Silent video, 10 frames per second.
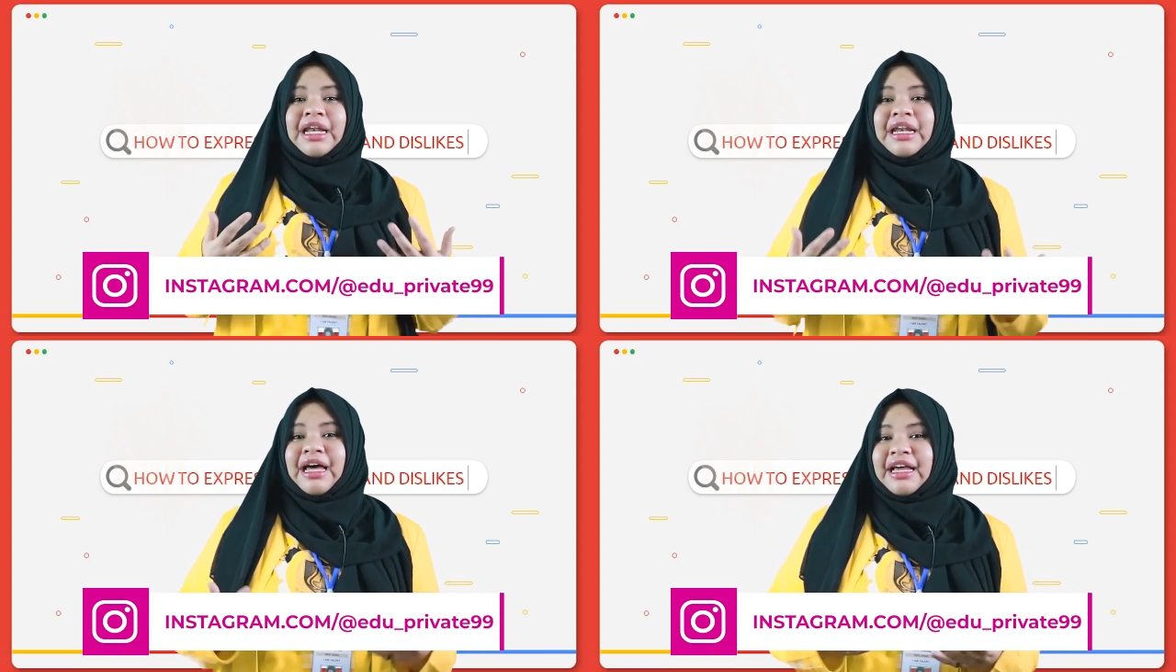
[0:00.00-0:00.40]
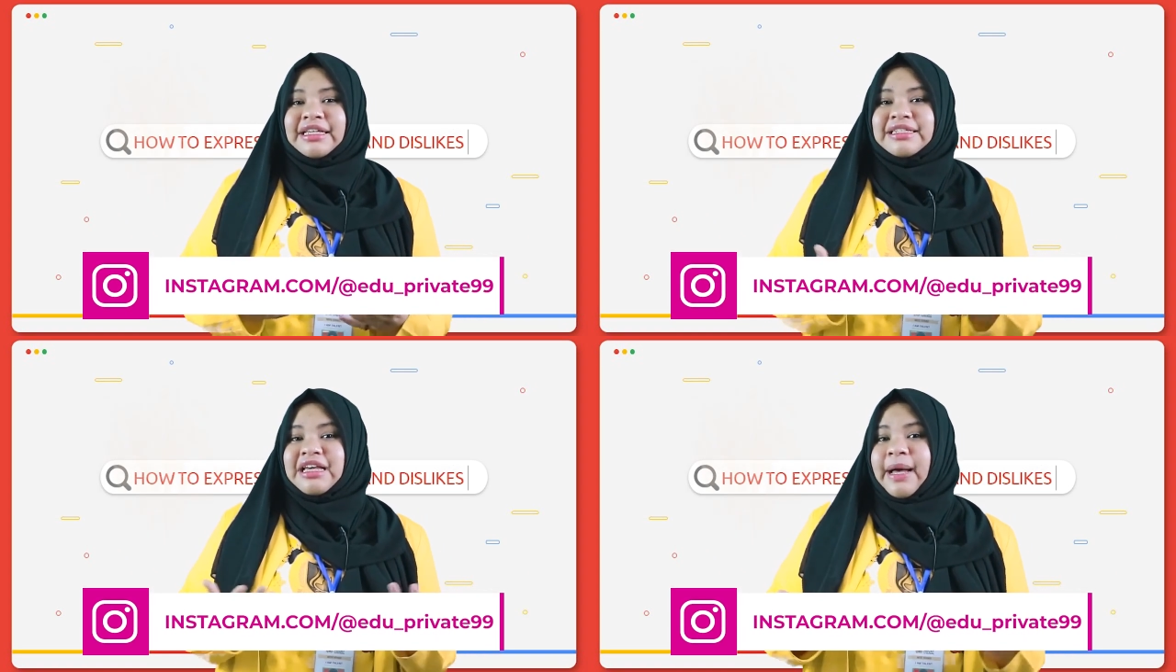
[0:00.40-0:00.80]
a
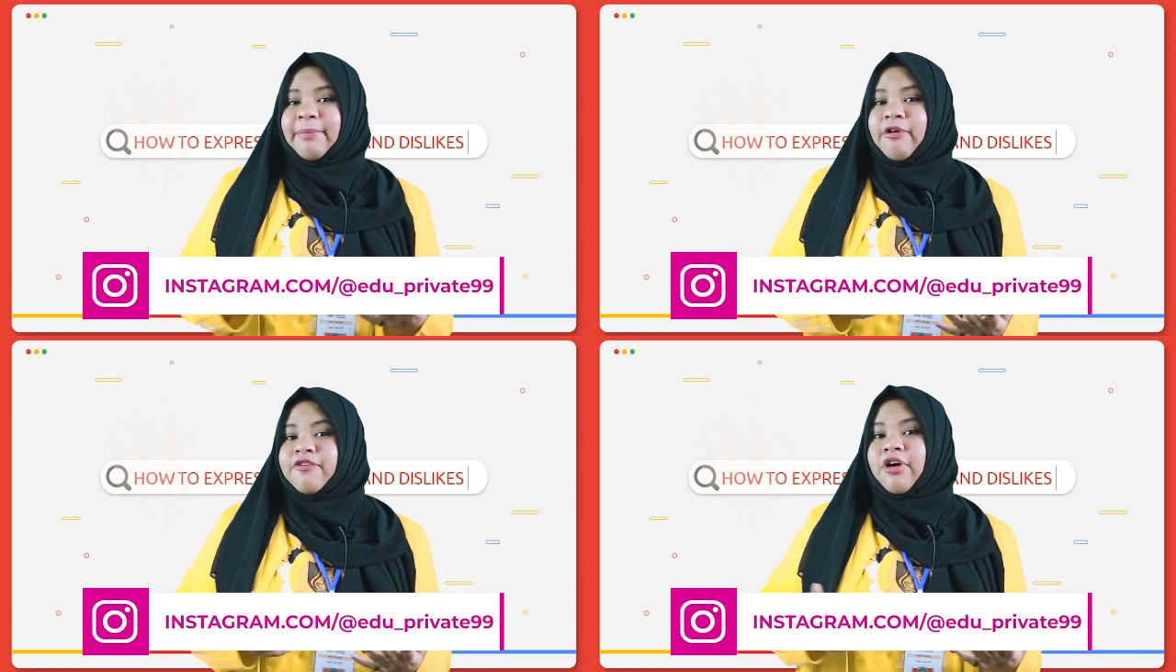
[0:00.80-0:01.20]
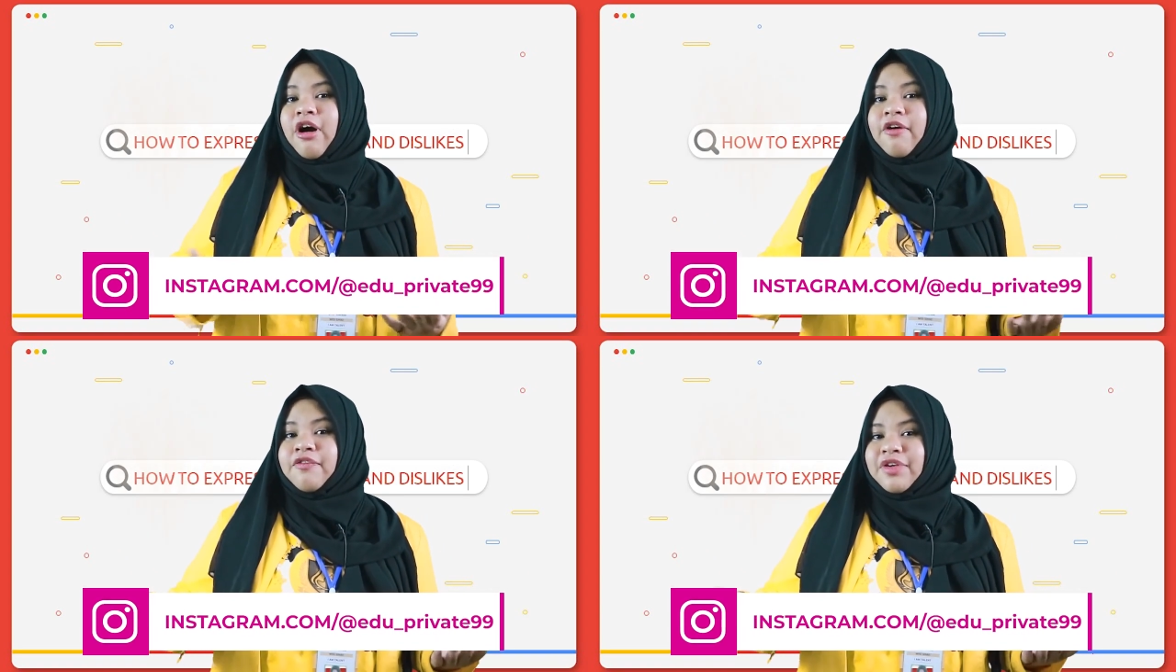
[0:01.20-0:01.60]
nice cup of
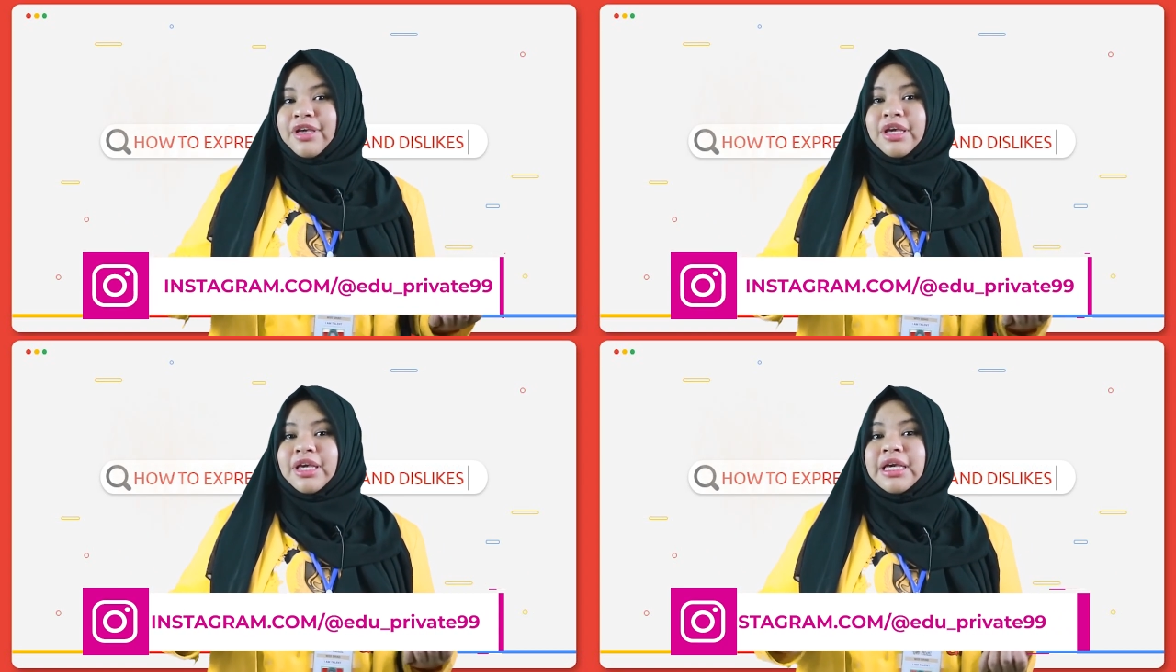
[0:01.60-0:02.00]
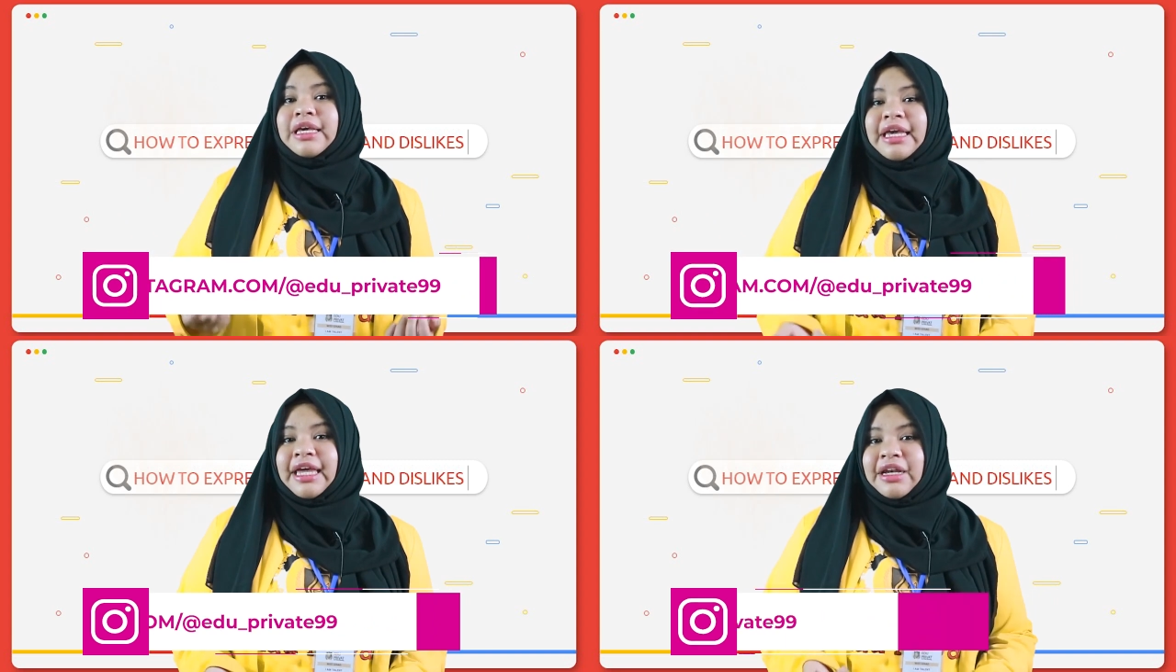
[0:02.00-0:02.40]
coffee
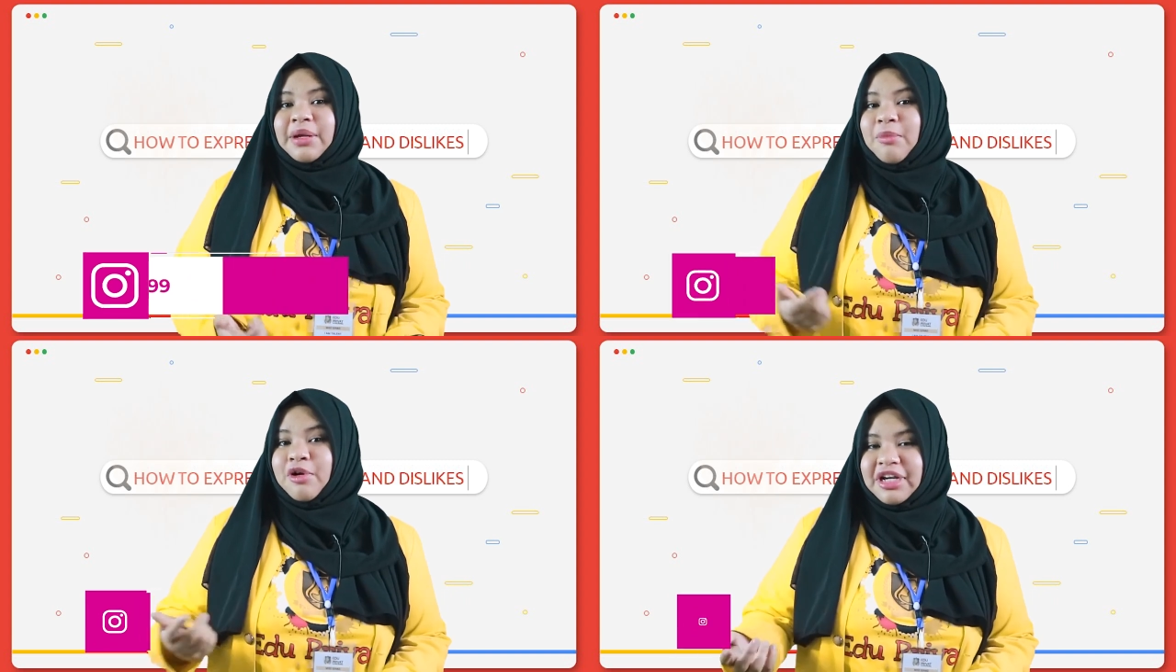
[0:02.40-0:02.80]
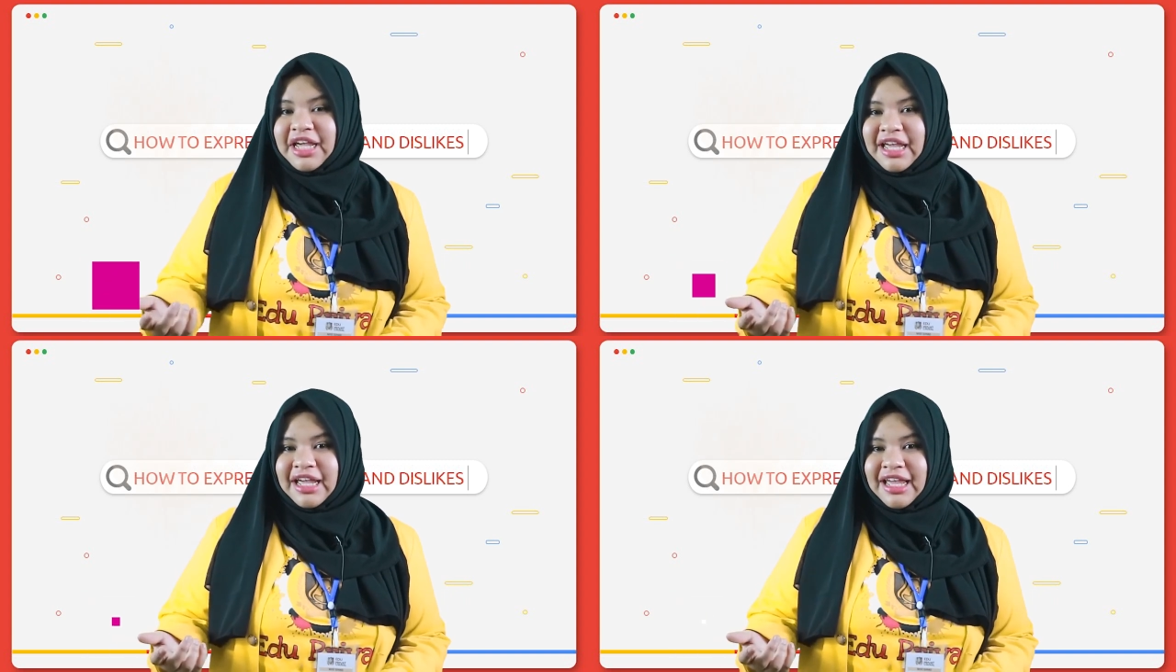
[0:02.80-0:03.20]
in the
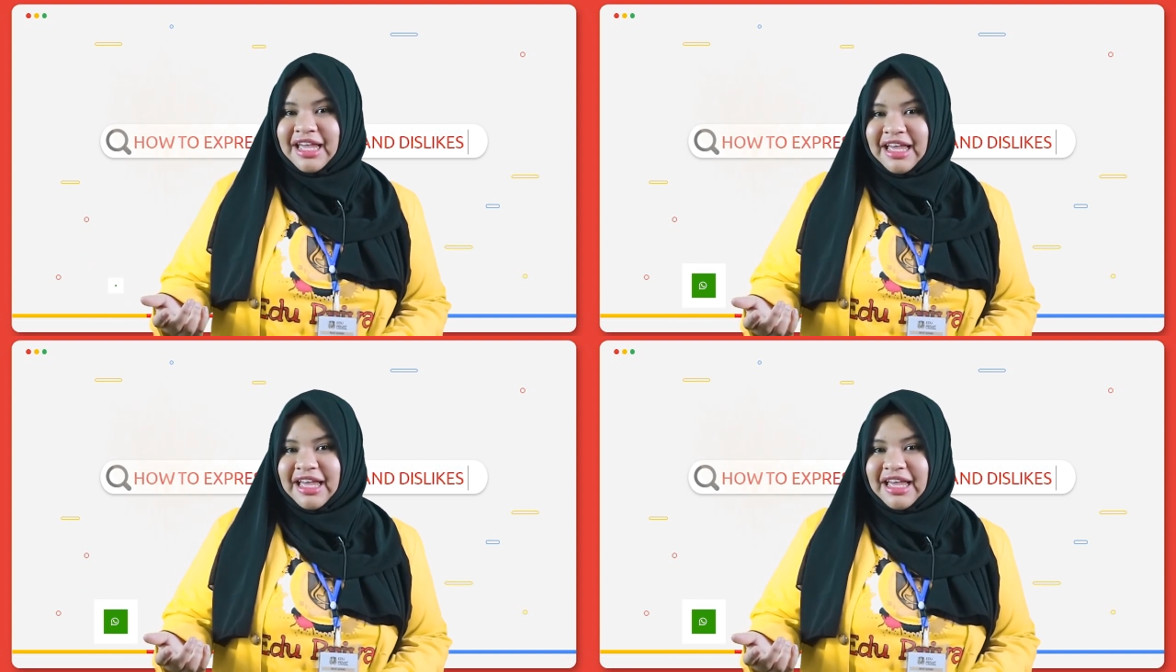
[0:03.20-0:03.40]
morning.